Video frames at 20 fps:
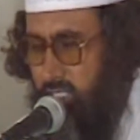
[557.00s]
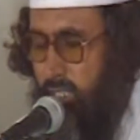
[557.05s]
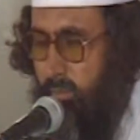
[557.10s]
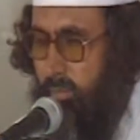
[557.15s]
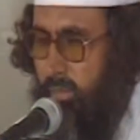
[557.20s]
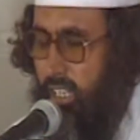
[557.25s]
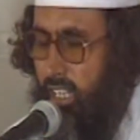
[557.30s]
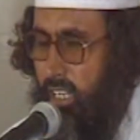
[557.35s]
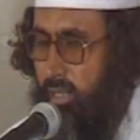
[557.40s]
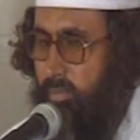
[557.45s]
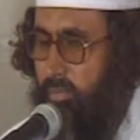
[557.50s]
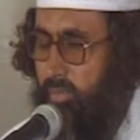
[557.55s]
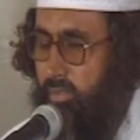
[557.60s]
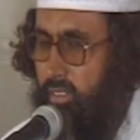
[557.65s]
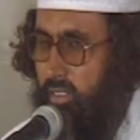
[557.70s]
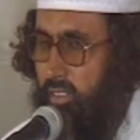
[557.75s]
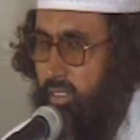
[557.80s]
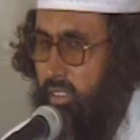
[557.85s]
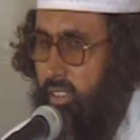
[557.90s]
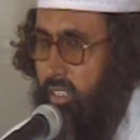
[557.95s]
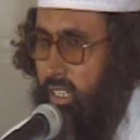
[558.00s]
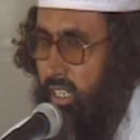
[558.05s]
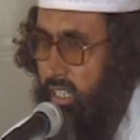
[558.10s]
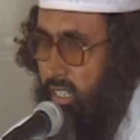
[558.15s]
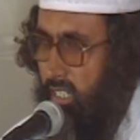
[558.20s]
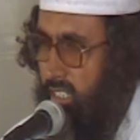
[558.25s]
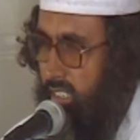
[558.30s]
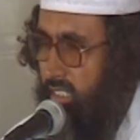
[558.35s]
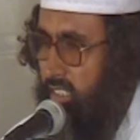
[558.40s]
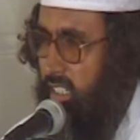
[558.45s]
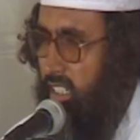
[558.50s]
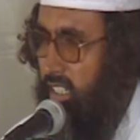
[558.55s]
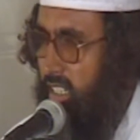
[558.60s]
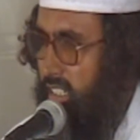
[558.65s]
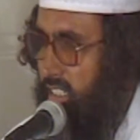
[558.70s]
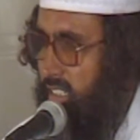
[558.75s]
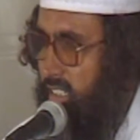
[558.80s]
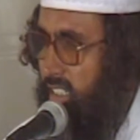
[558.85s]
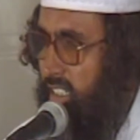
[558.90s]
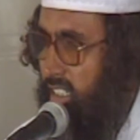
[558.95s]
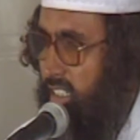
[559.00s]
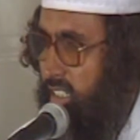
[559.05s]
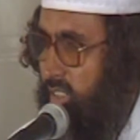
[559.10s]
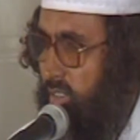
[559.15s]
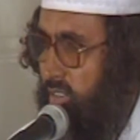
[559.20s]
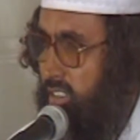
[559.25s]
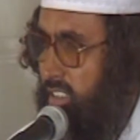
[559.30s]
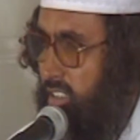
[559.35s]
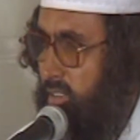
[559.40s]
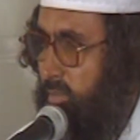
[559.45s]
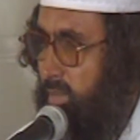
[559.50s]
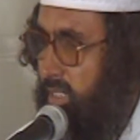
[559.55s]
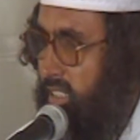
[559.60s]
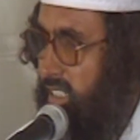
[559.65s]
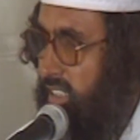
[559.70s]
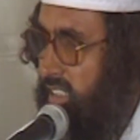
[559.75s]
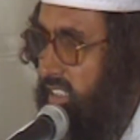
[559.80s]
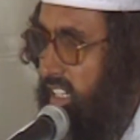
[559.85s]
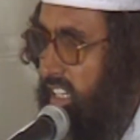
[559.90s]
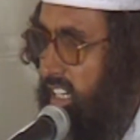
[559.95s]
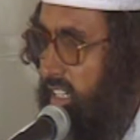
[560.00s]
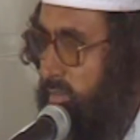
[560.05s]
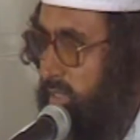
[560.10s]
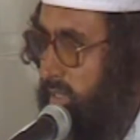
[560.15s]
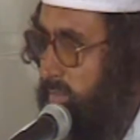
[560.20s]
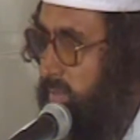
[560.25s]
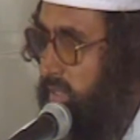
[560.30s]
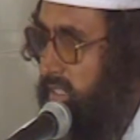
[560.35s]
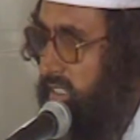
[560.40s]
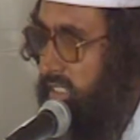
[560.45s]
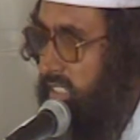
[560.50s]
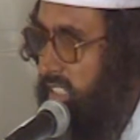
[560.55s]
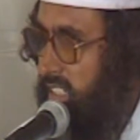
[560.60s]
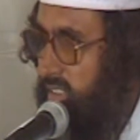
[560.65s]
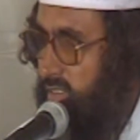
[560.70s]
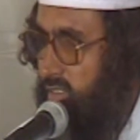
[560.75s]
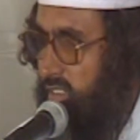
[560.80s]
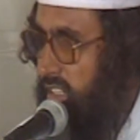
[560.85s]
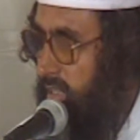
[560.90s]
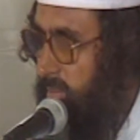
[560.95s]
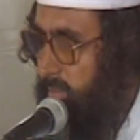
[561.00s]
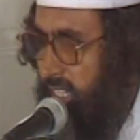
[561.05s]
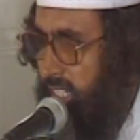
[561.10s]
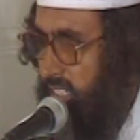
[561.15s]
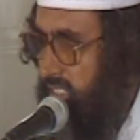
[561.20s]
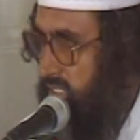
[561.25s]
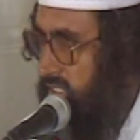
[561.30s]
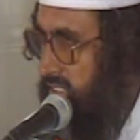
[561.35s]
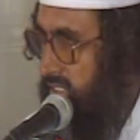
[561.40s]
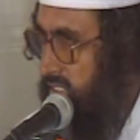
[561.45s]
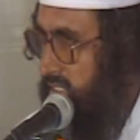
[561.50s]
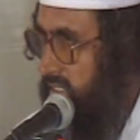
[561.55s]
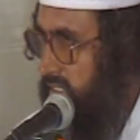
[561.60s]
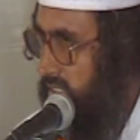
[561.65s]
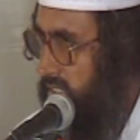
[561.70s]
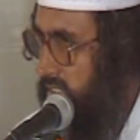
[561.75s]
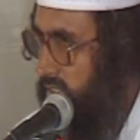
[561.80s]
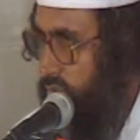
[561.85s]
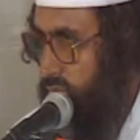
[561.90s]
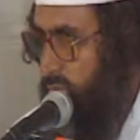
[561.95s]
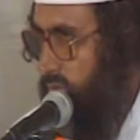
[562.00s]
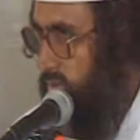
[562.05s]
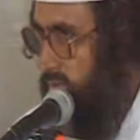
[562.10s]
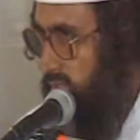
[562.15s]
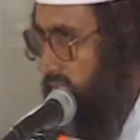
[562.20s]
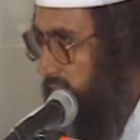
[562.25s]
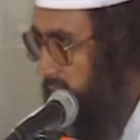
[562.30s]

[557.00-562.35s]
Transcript: जब आप नियत कर लेते हैं और तकबीर तहरीमा पढ़ते हैं तो नमाज शुरू हो